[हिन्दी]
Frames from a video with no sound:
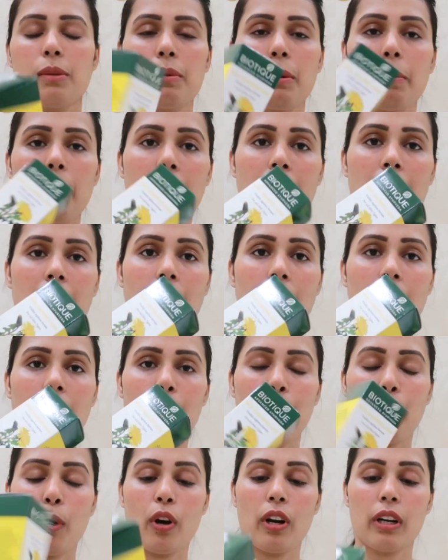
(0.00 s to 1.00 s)
सबसे पहला
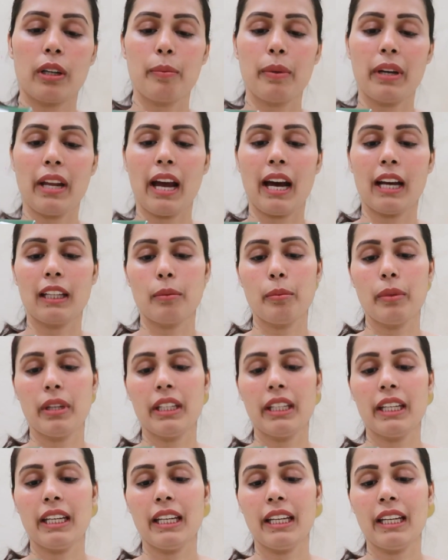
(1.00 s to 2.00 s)
प्रोडक्ट मेरे हाथ में
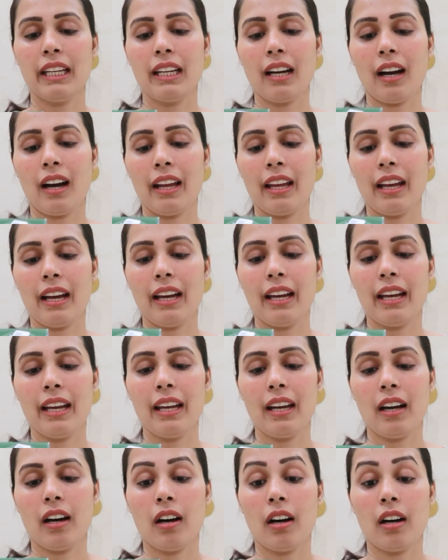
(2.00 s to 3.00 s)
ये आया
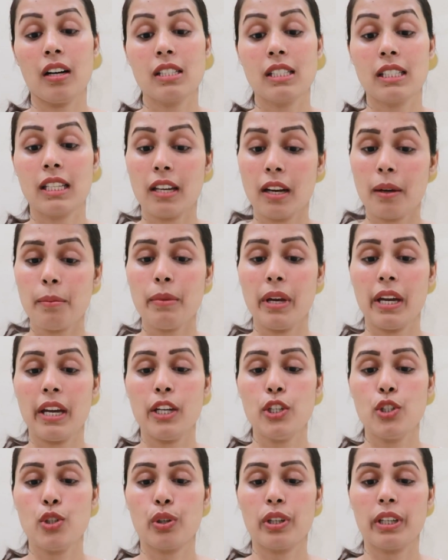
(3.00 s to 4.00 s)
है आ, सिरम
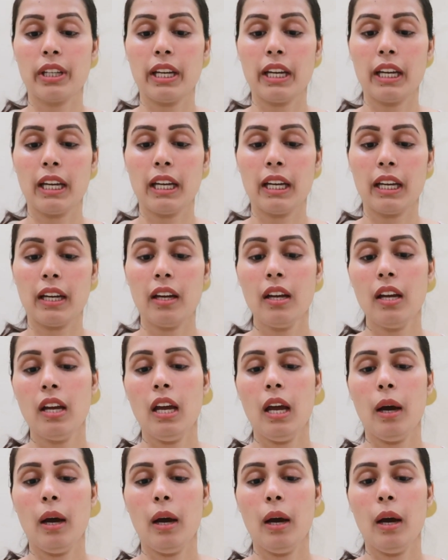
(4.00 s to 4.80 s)
है जो कि है